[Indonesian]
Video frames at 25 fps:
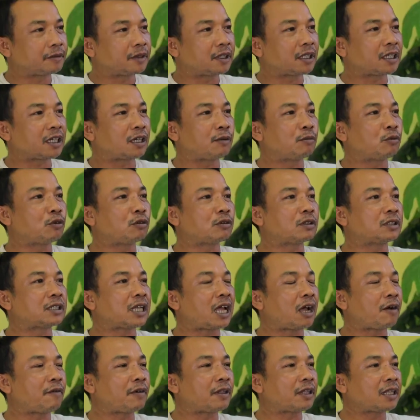Di kebun
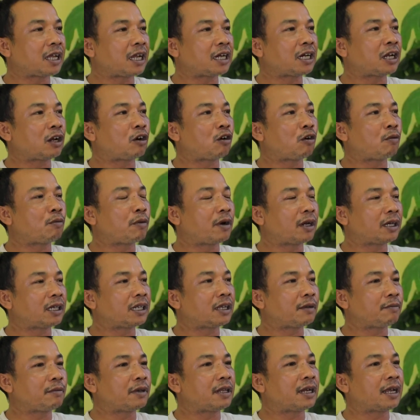sawit ada
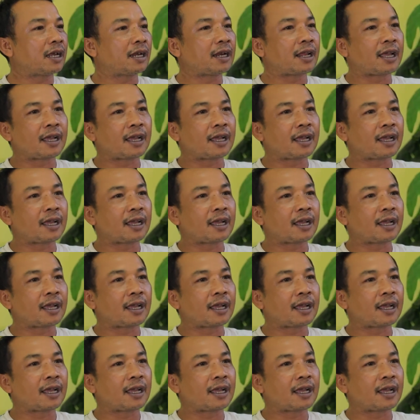lobang, dia bilang